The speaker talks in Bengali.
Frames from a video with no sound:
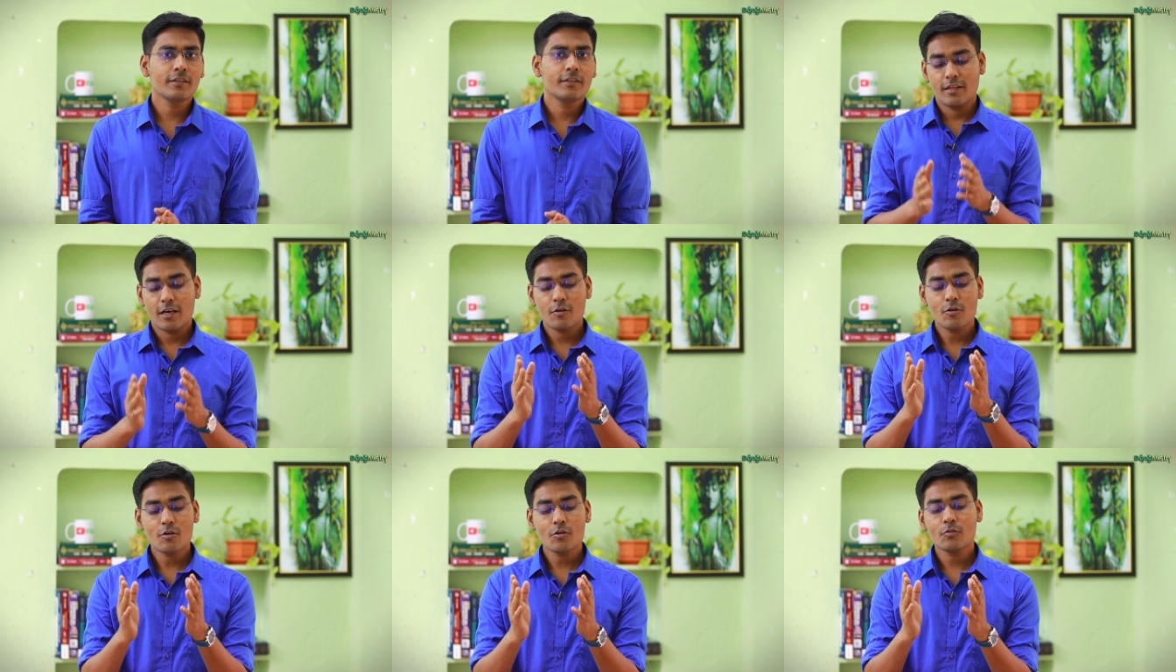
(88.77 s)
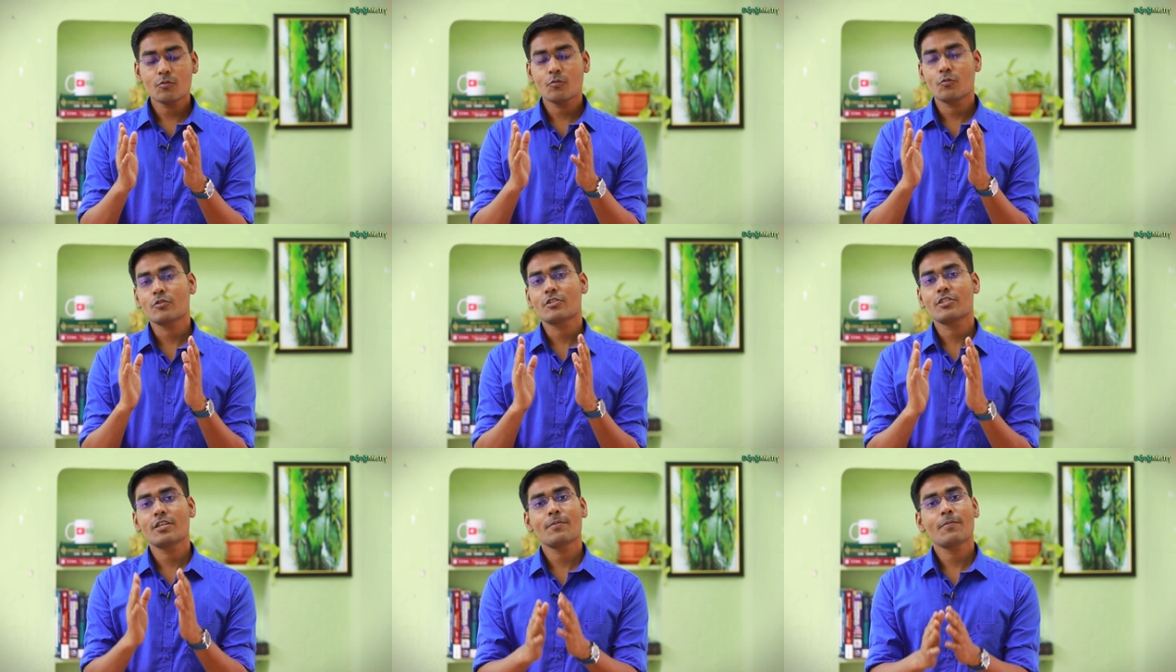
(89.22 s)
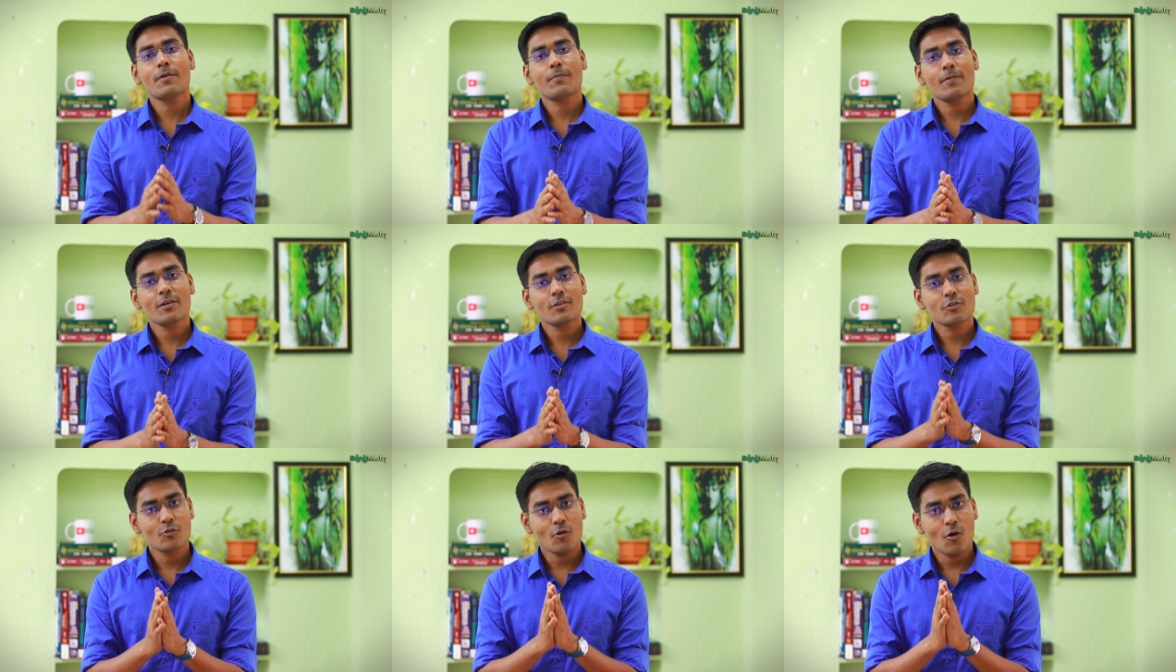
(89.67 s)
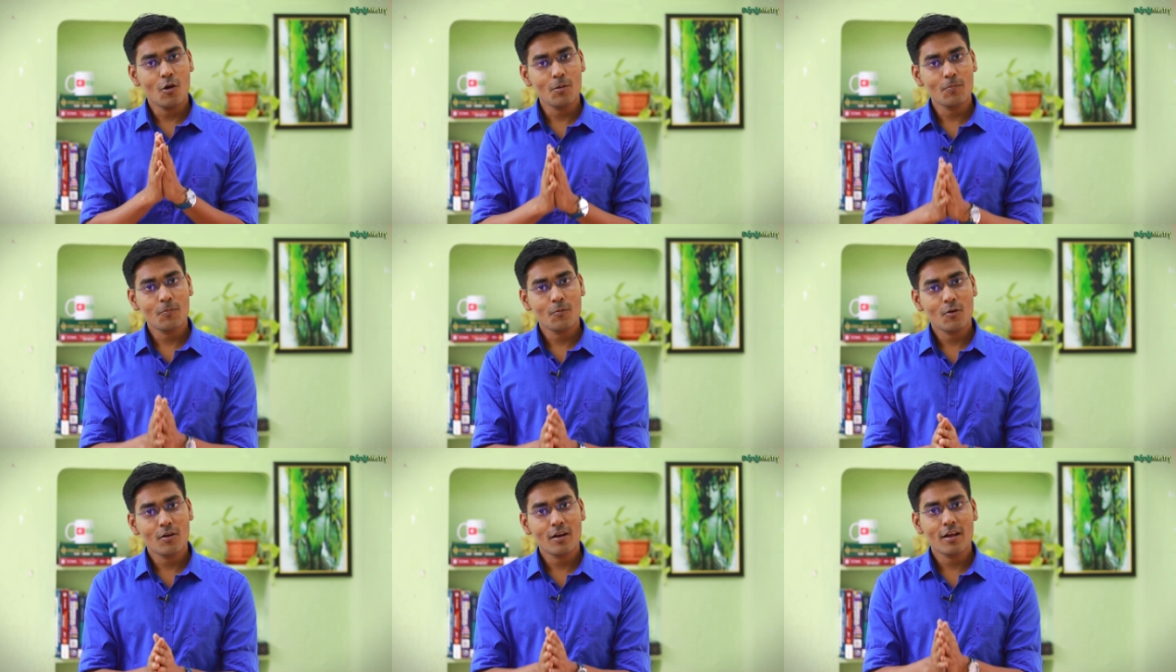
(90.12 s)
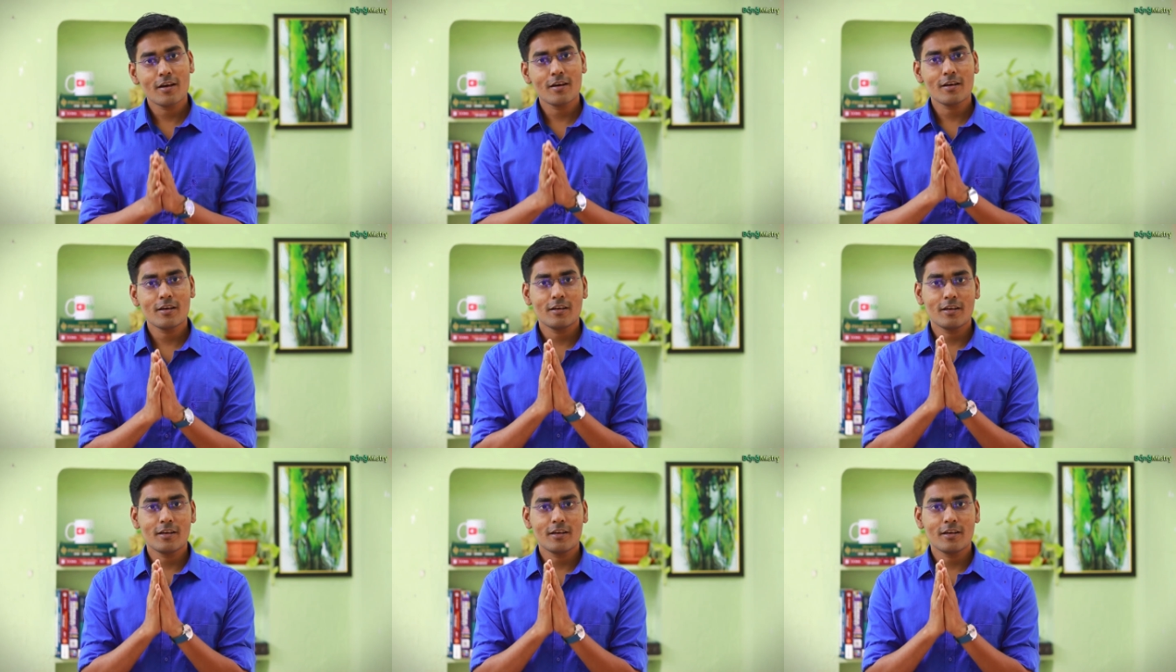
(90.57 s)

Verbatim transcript: দেখো কোশ্চেন পেপার সলভ করা